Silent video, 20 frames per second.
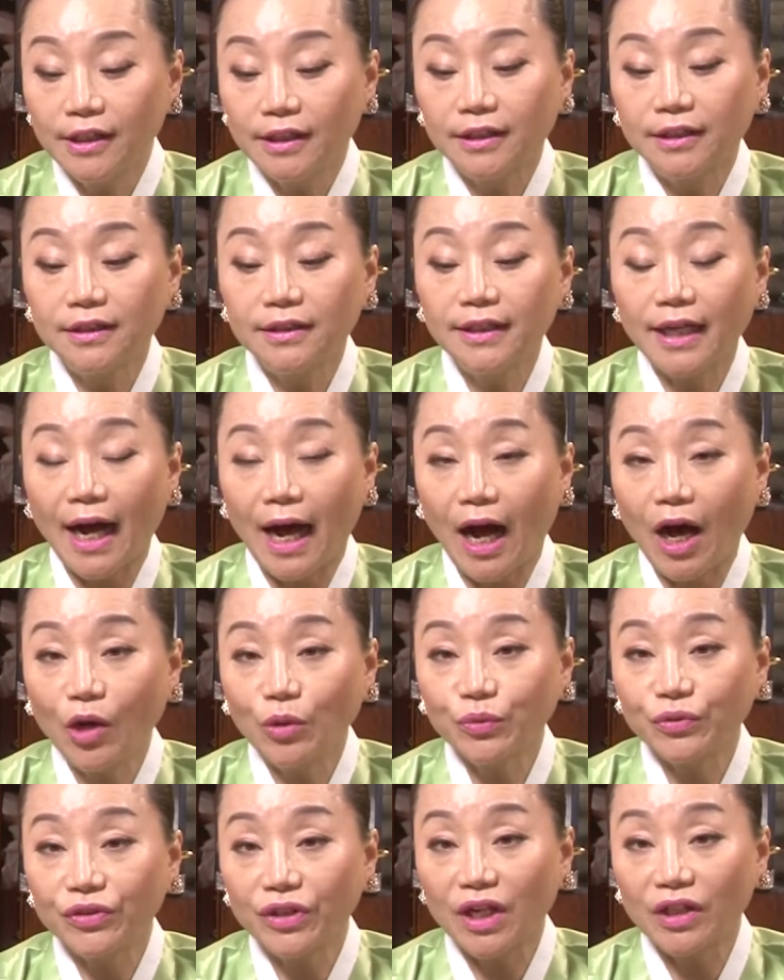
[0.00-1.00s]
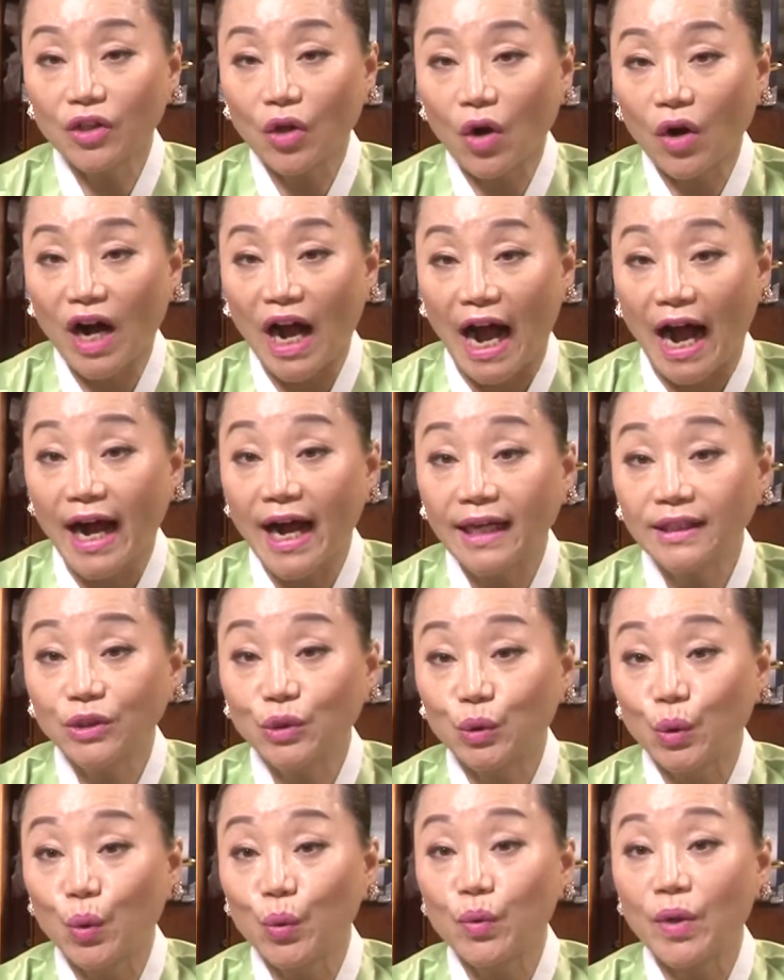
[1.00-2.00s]
근데 아홉 수가 더 강한
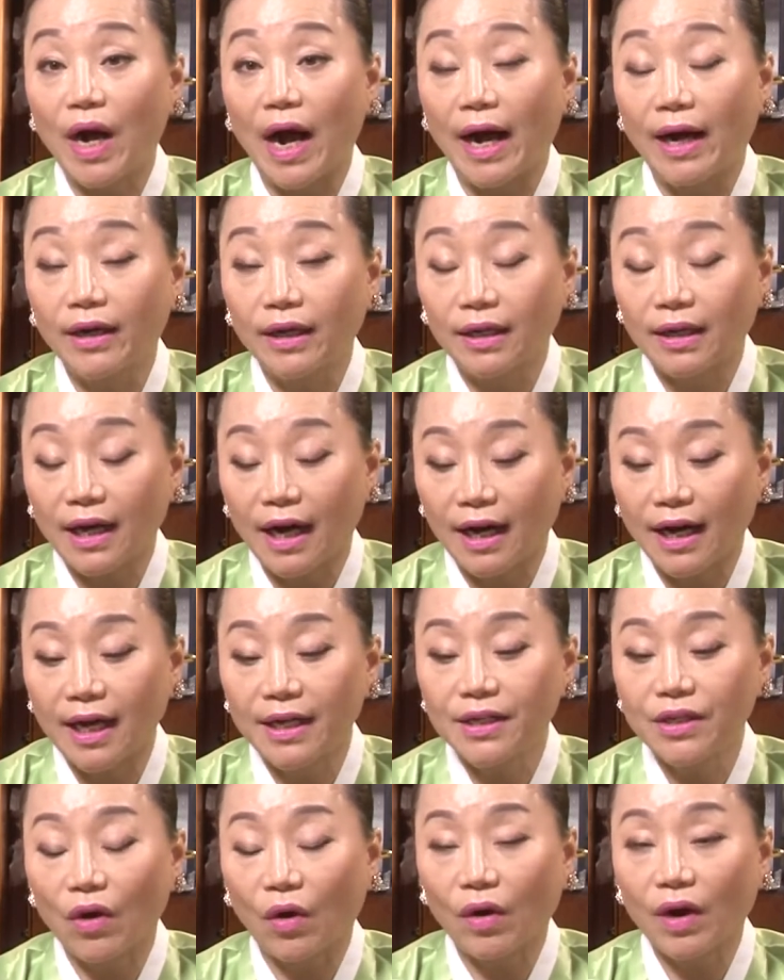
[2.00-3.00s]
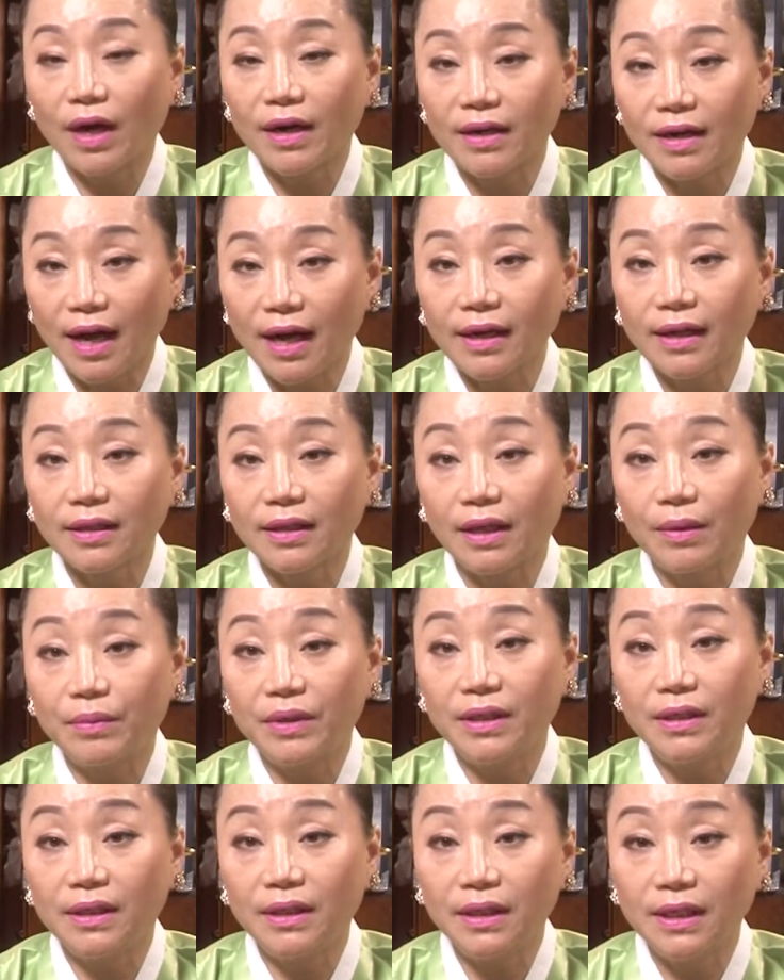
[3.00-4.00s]
좋은 강, 한 역할을 하게 되면
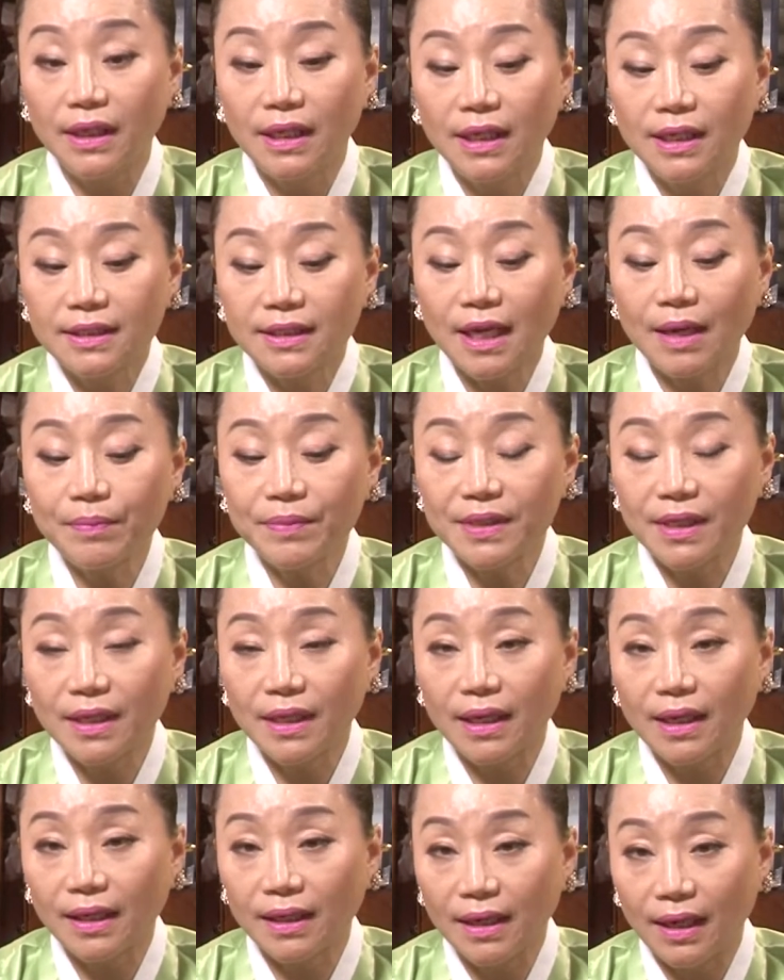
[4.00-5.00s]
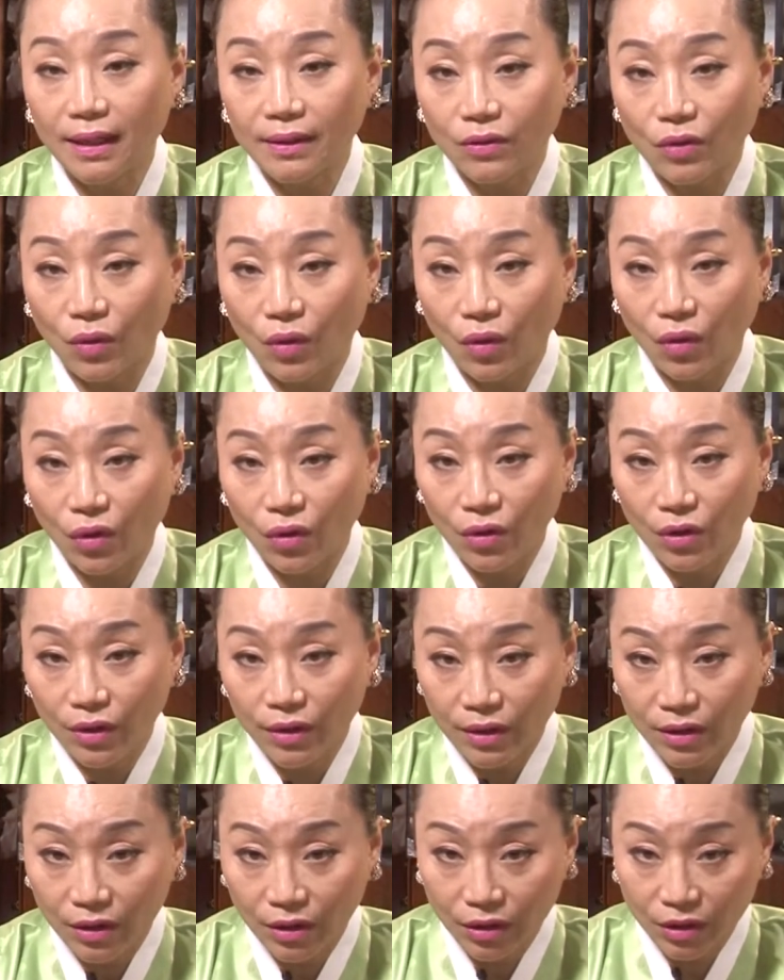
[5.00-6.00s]
이 삼재가 더
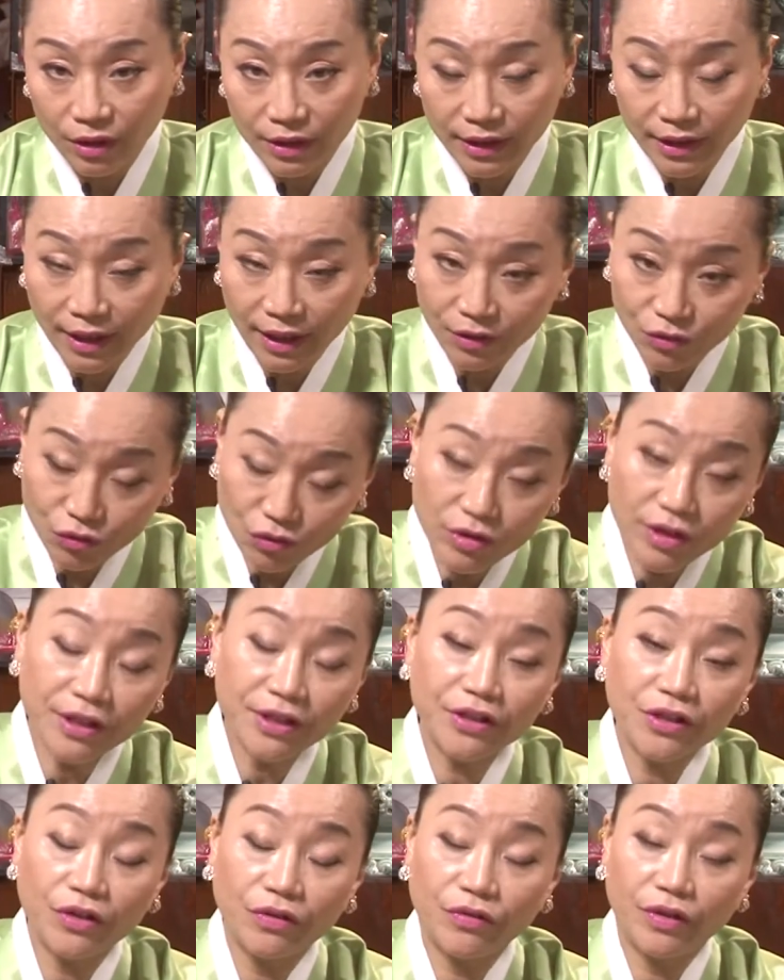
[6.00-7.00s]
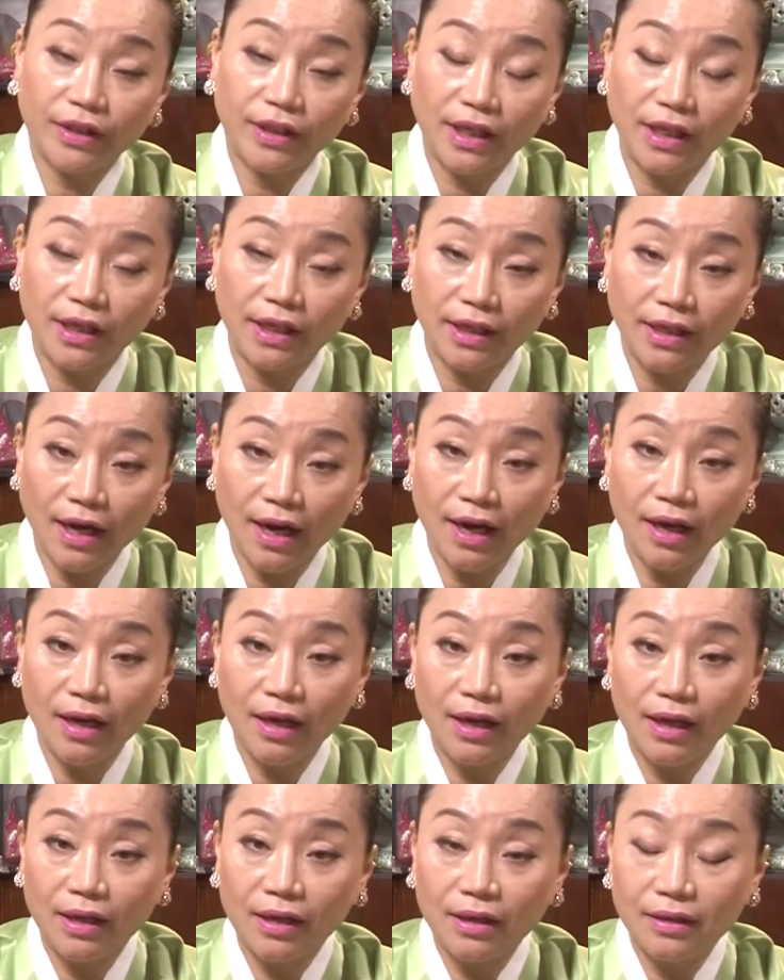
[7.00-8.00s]
어, 이렇게 눌리는 경우가 되니까
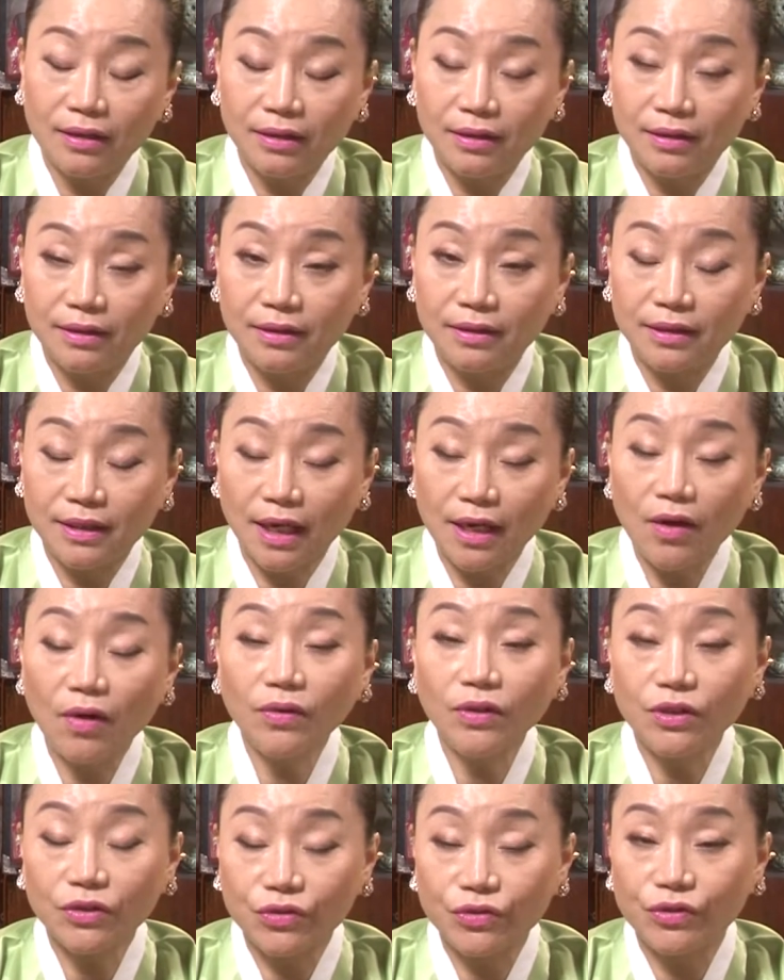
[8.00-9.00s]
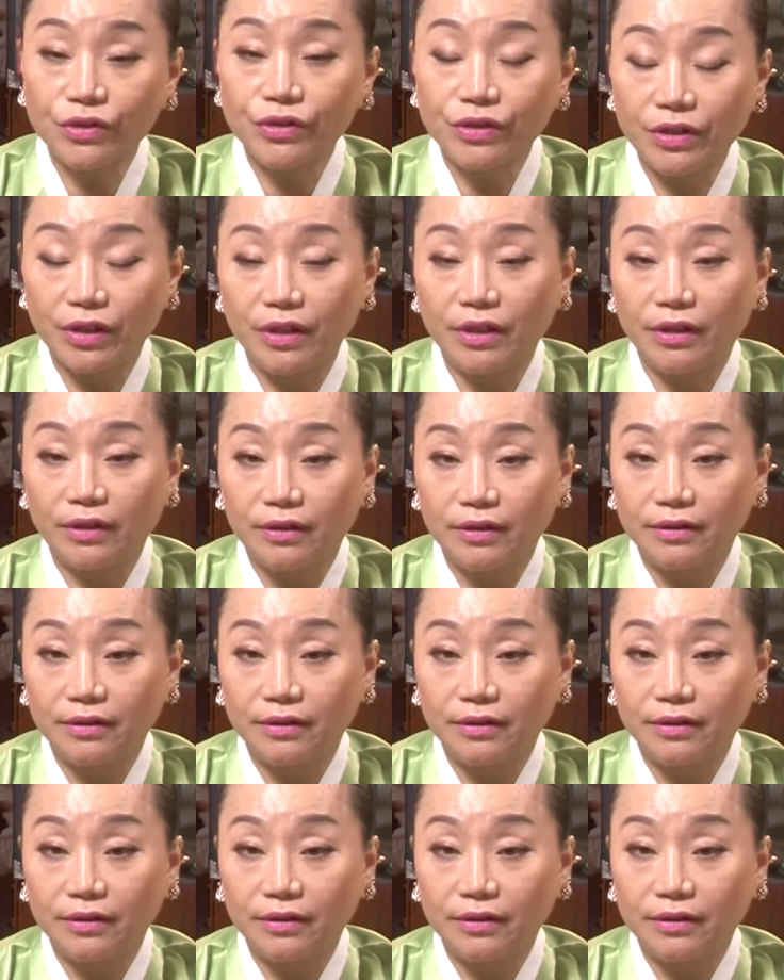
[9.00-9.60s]
어, 잘 넘길 수 있어요.